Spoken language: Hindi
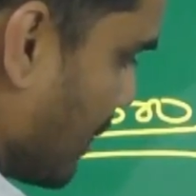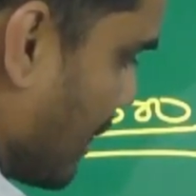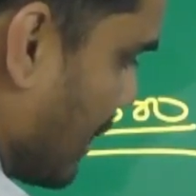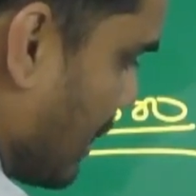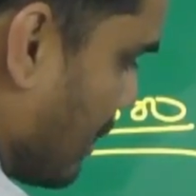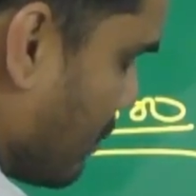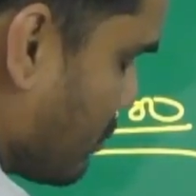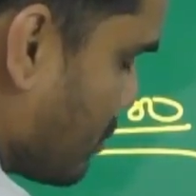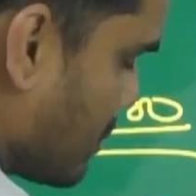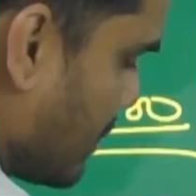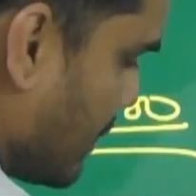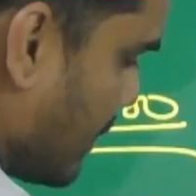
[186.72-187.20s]

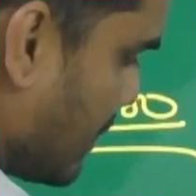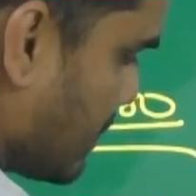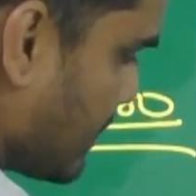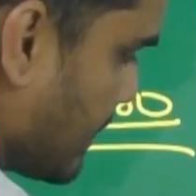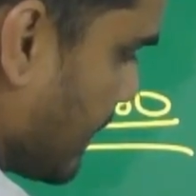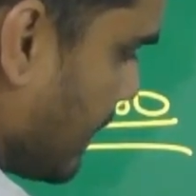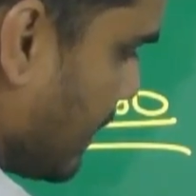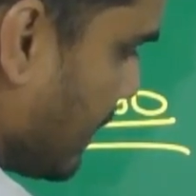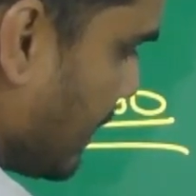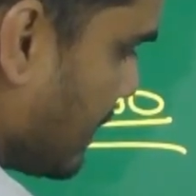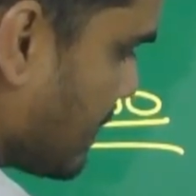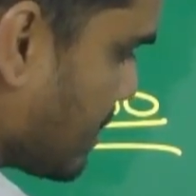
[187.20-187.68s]
थाउजेंड की
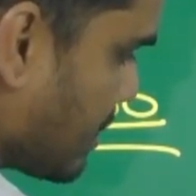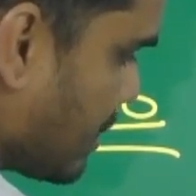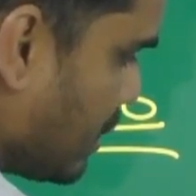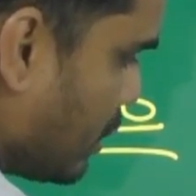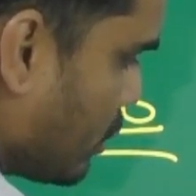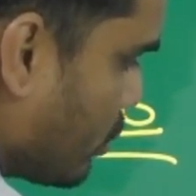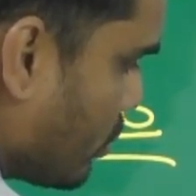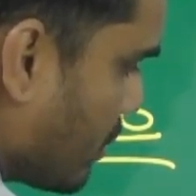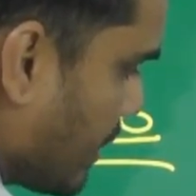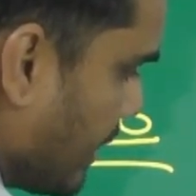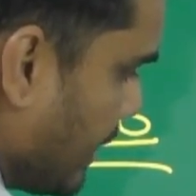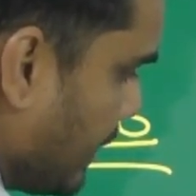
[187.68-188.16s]
सैलरी इसकी
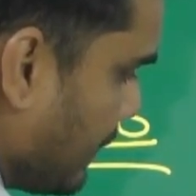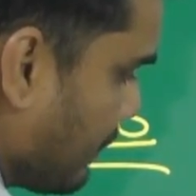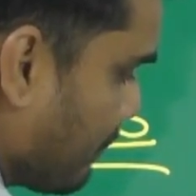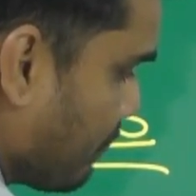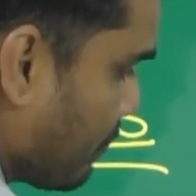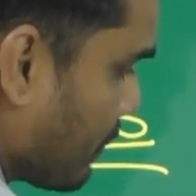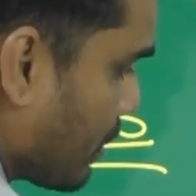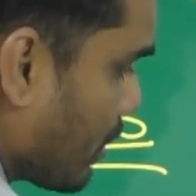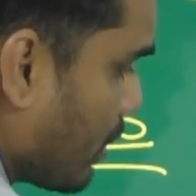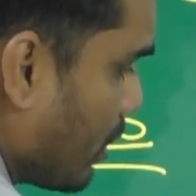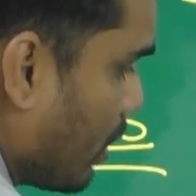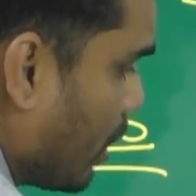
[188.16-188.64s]
हो गई
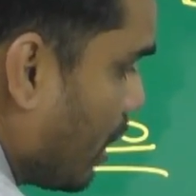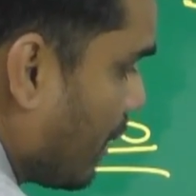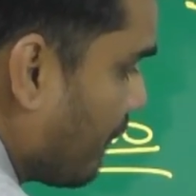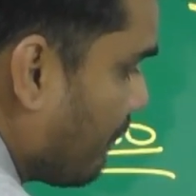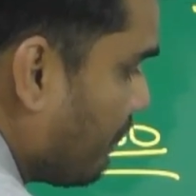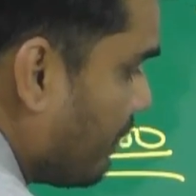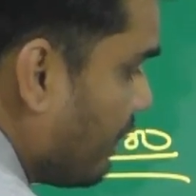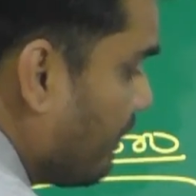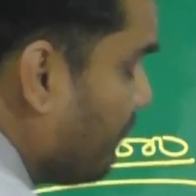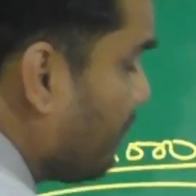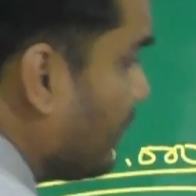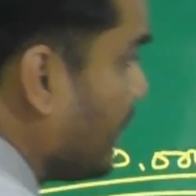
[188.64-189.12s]
और
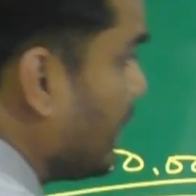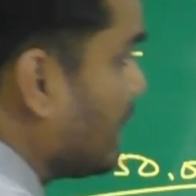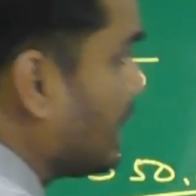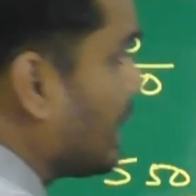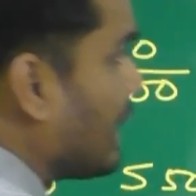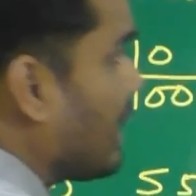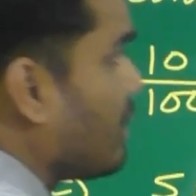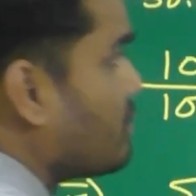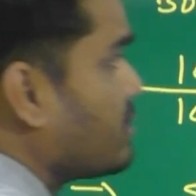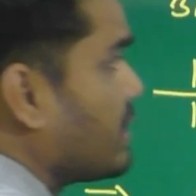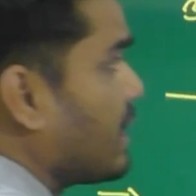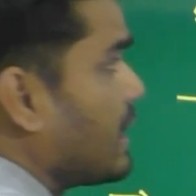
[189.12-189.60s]
फिफ्टी
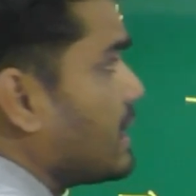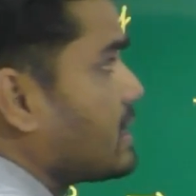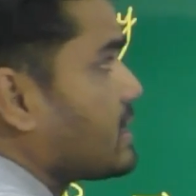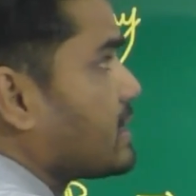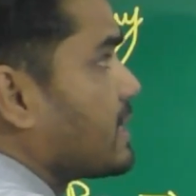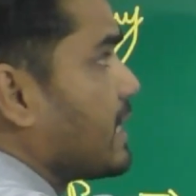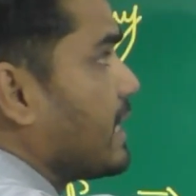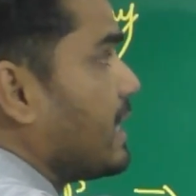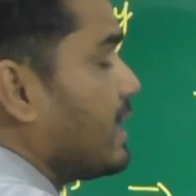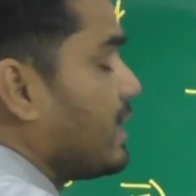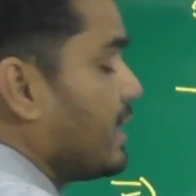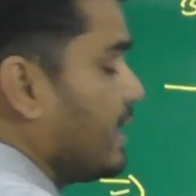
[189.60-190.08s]
थाउजेंड की
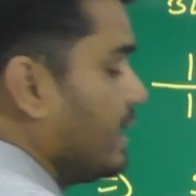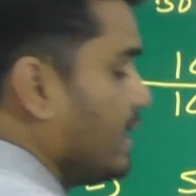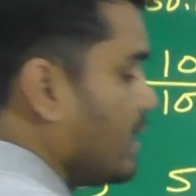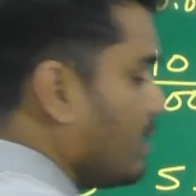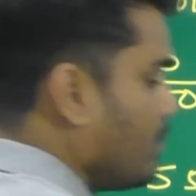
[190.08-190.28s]
सैलरी